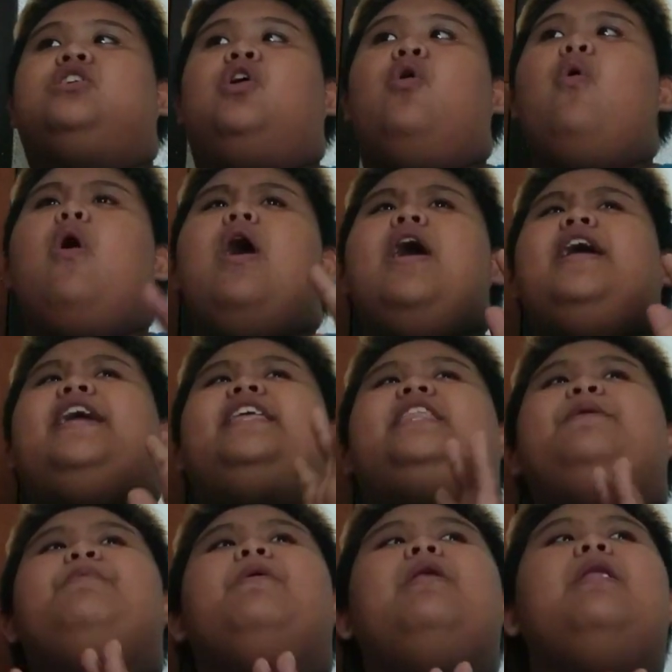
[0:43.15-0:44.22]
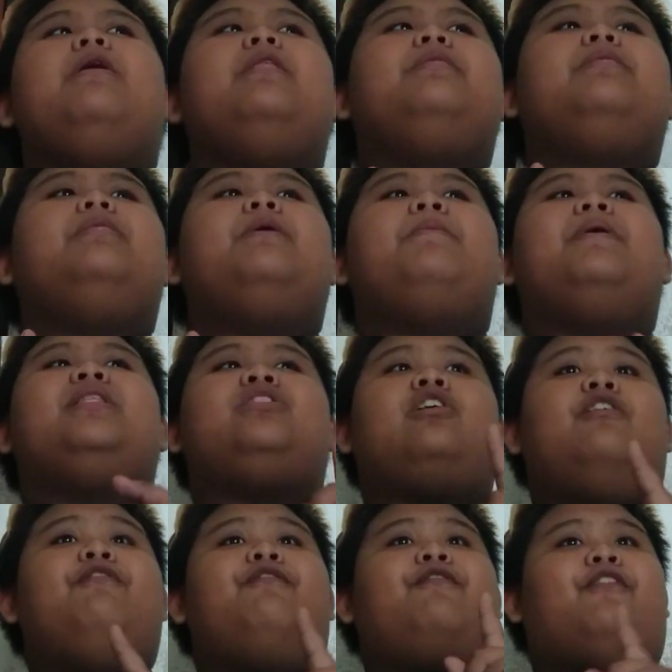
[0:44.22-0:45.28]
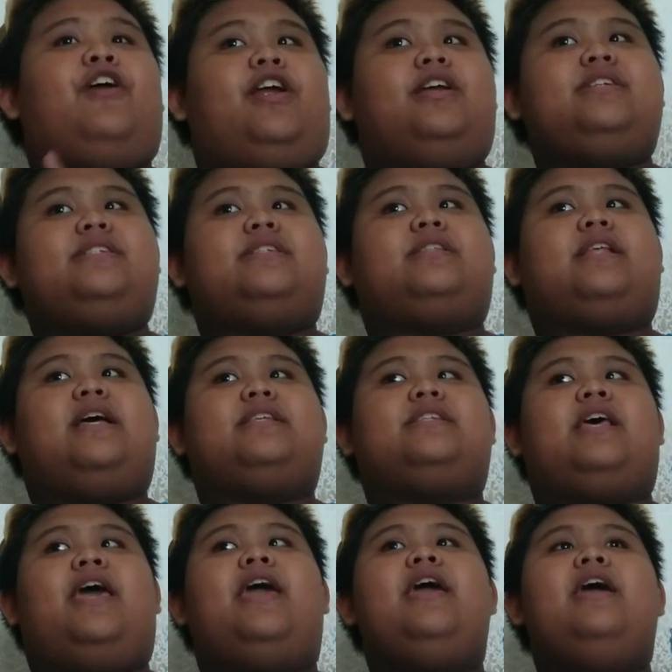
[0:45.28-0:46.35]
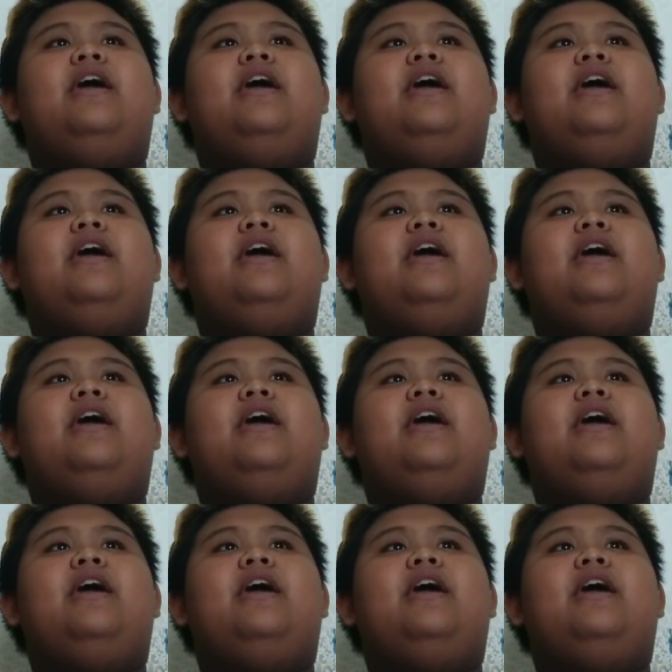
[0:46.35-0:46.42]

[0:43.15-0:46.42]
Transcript: So, hindi pa naman to first kasi